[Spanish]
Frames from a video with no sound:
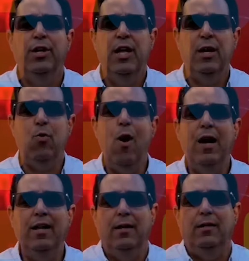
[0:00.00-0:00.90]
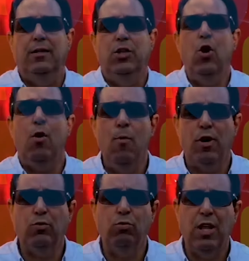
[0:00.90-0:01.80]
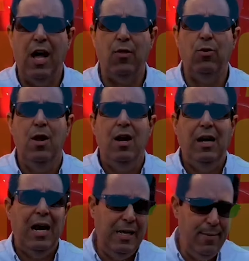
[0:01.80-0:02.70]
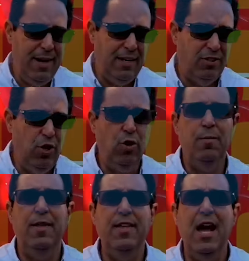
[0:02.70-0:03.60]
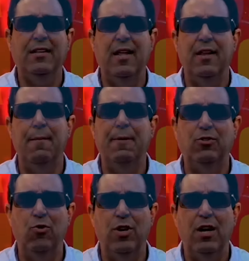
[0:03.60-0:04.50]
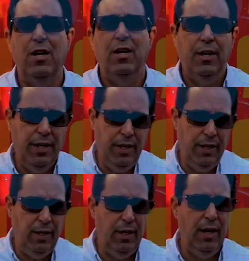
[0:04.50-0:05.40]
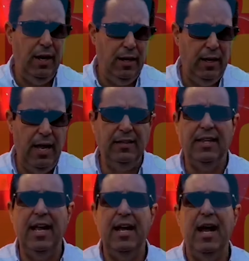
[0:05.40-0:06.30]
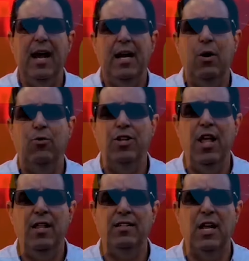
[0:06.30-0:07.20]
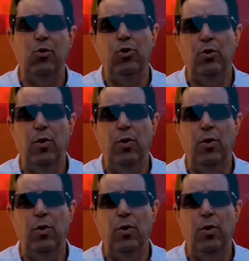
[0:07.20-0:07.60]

y el cual dio como resultado la liberación inmediata de la persona y la entrega a las unidades de salud